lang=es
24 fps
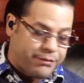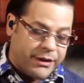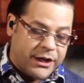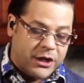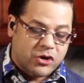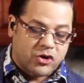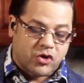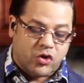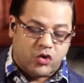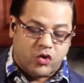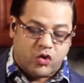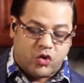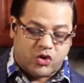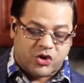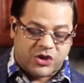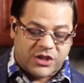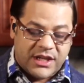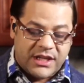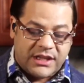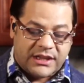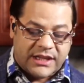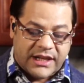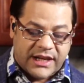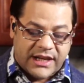Versos
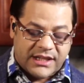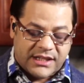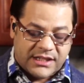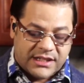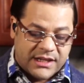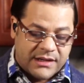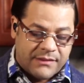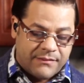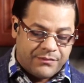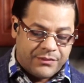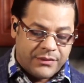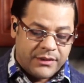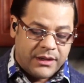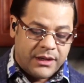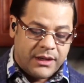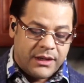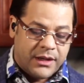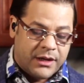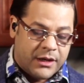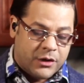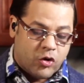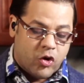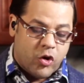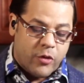12 y 13,
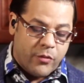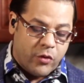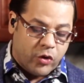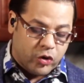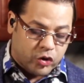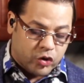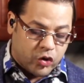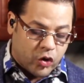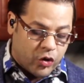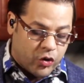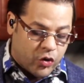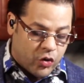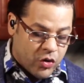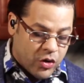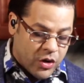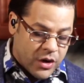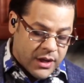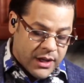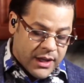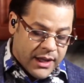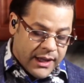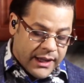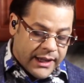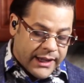eh, cómo todo
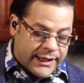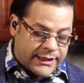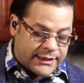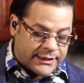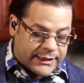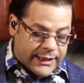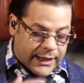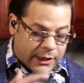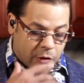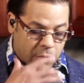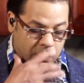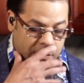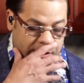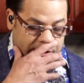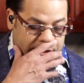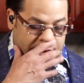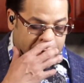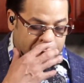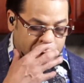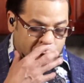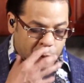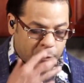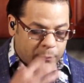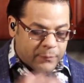está
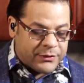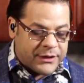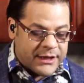conectado.